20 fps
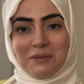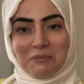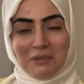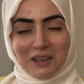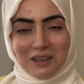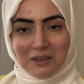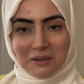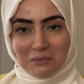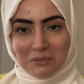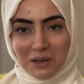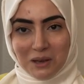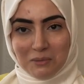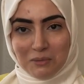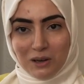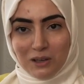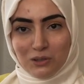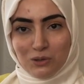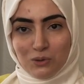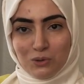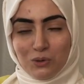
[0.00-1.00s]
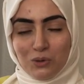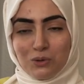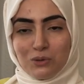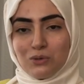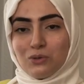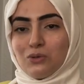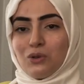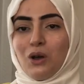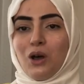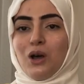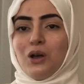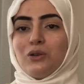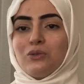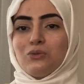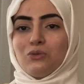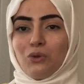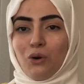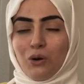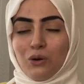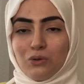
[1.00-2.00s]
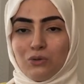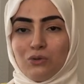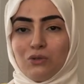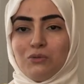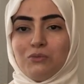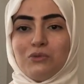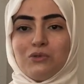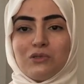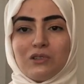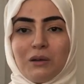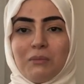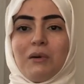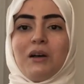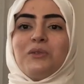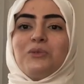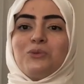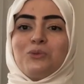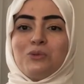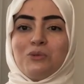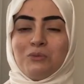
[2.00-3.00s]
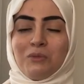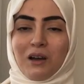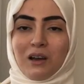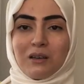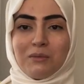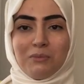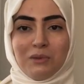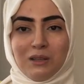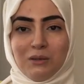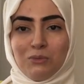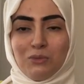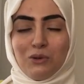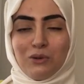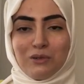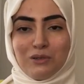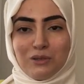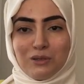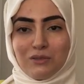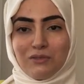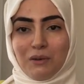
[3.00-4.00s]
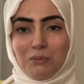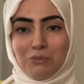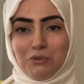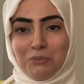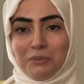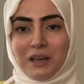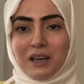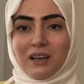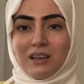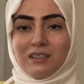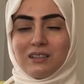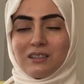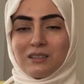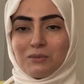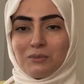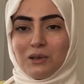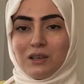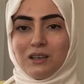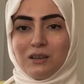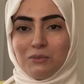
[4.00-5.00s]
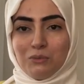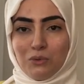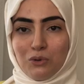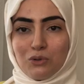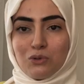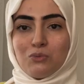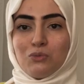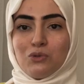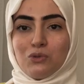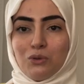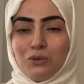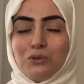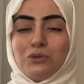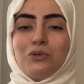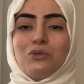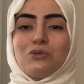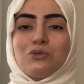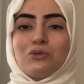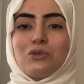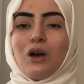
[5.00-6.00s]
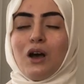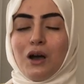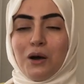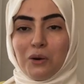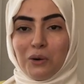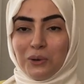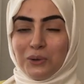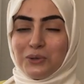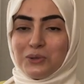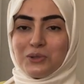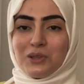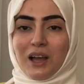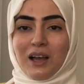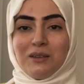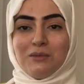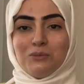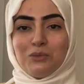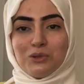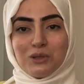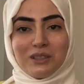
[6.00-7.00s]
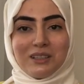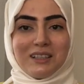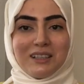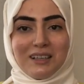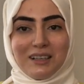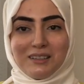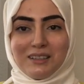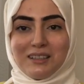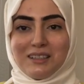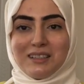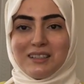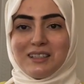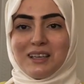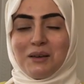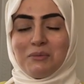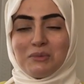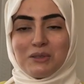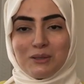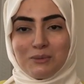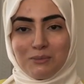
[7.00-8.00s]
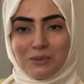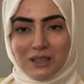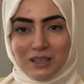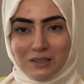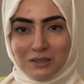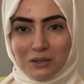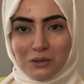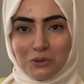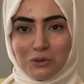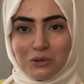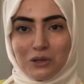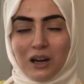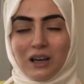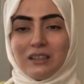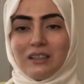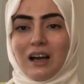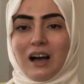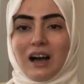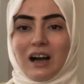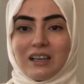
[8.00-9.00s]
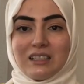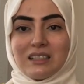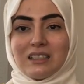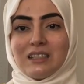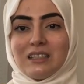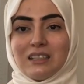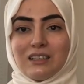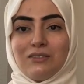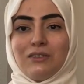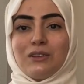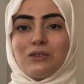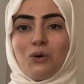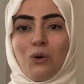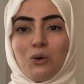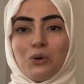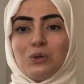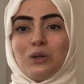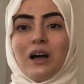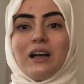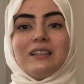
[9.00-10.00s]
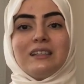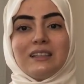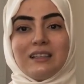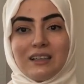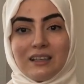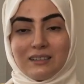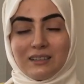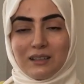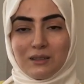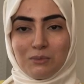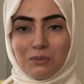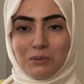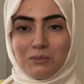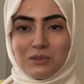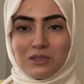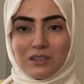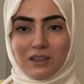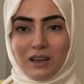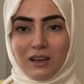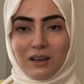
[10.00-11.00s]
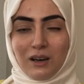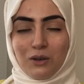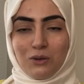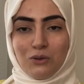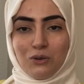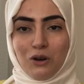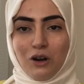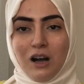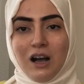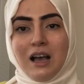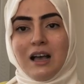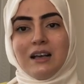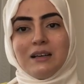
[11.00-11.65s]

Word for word: yemek yemeye başlıyoruz. Doyduğumuz zaman durmak bilmiyoruz ve bu mekanizmayı bozmuş oluyoruz. O yüzden burada dikkat edeceğimiz birinci kural açlık ve tokluğa dikkat etmemiz gerekiyor.